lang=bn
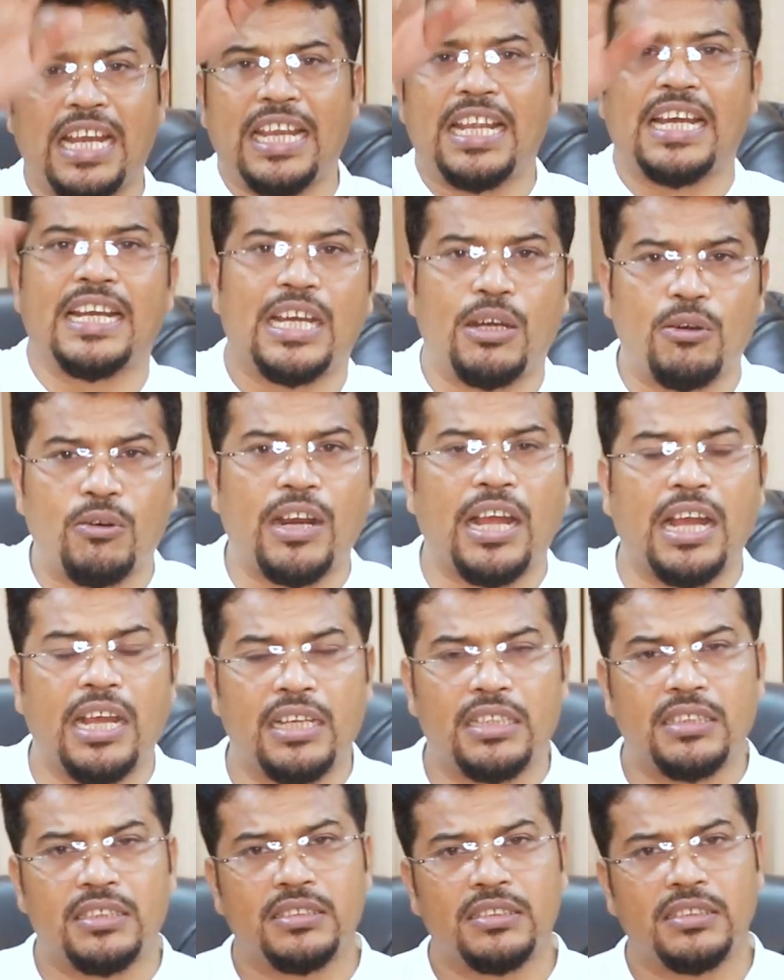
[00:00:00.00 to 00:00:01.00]
আল্লাহ না ওরা
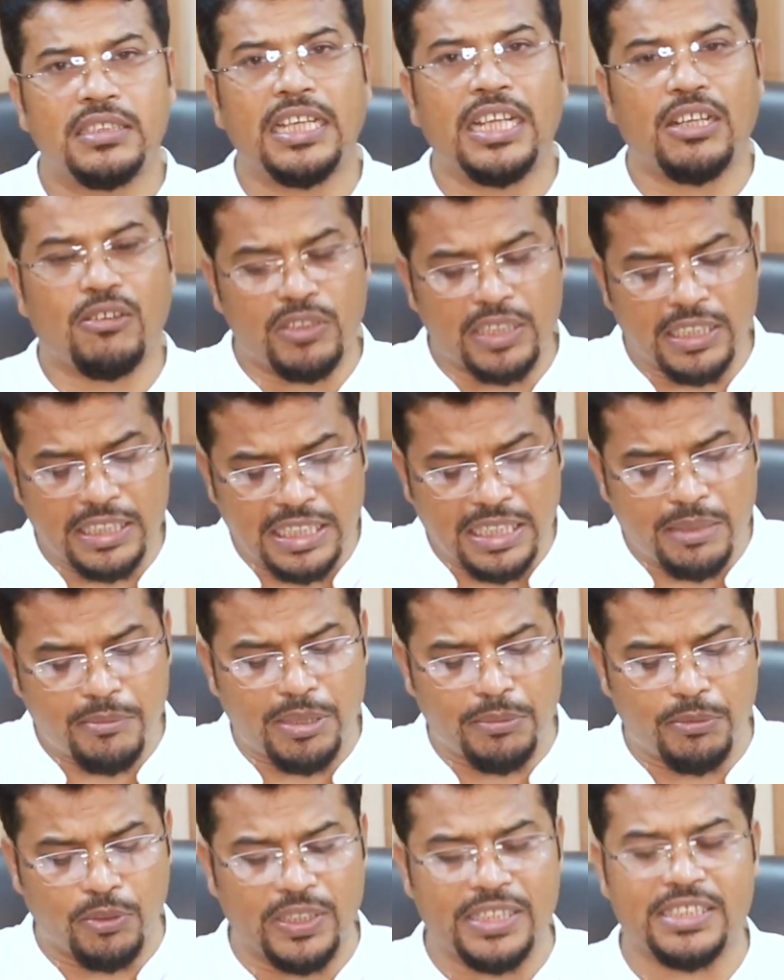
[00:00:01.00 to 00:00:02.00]
এই কথাটাই
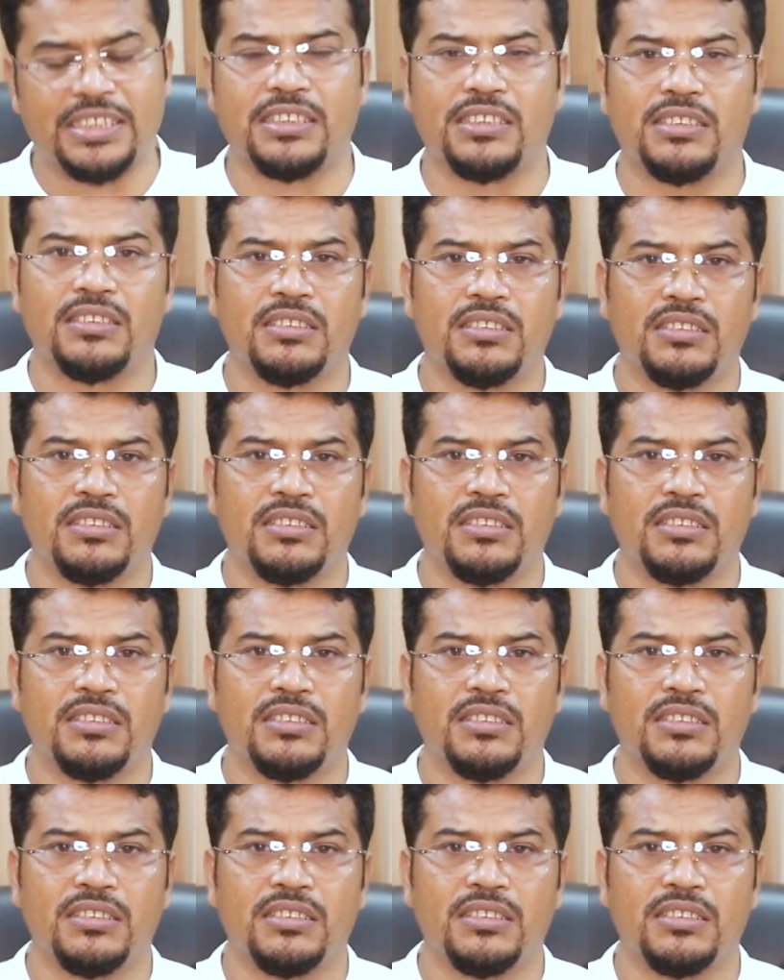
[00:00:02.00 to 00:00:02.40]
আমরা বলেছি